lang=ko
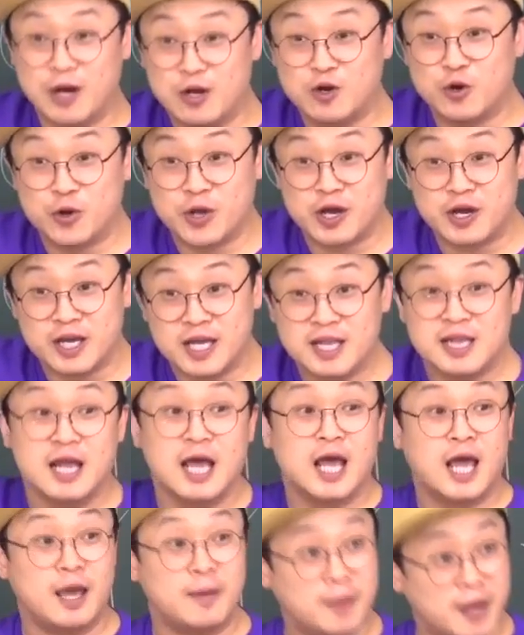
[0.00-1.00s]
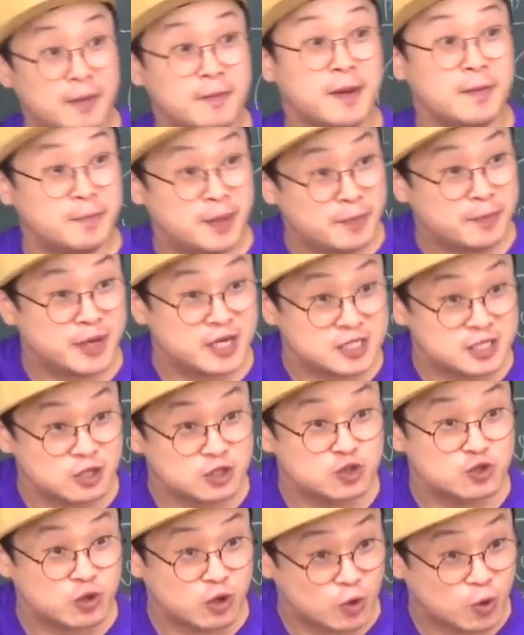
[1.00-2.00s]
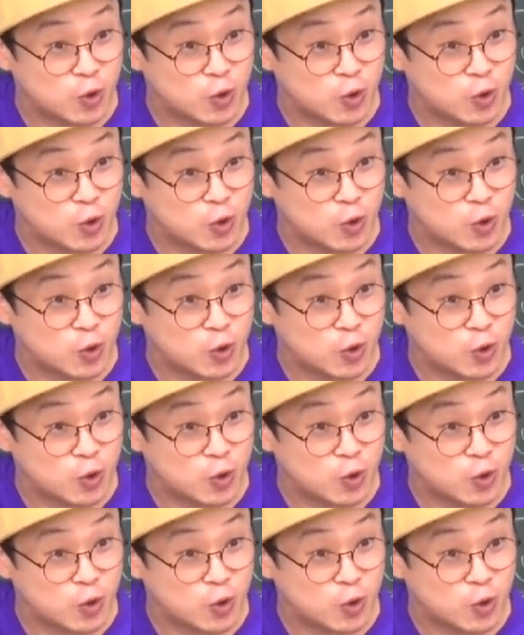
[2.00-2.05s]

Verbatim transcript: 완료형인 having been pp를 써준